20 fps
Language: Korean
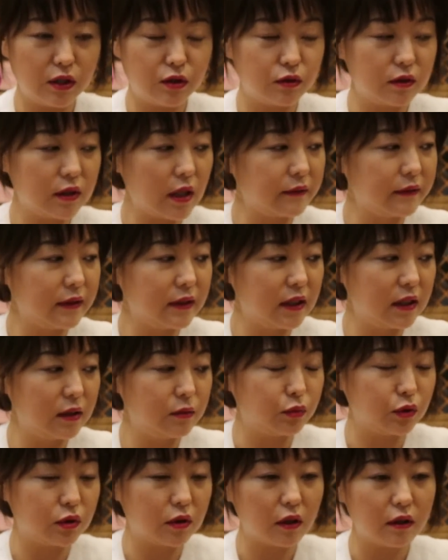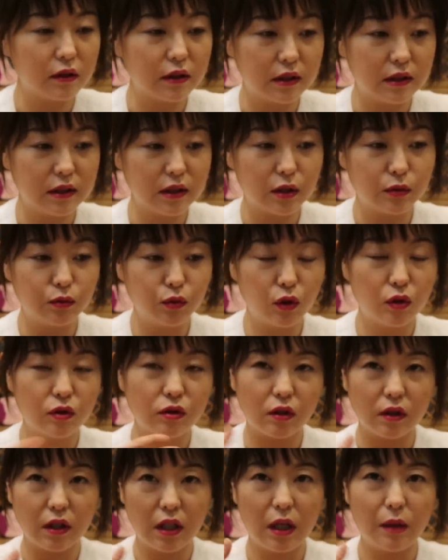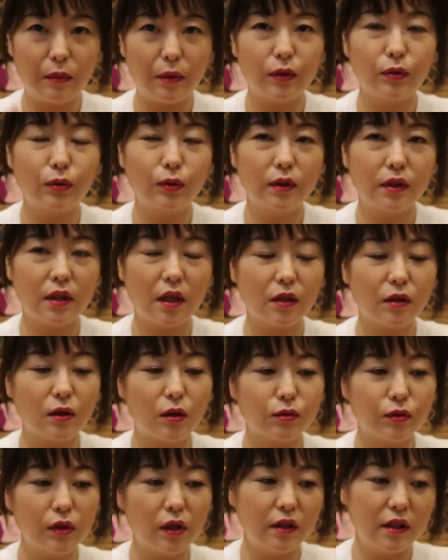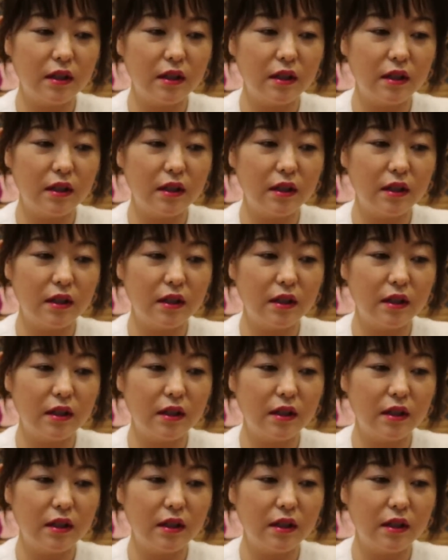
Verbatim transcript: 이슈 17부터는 금요일 전에 배송이 될 거고요.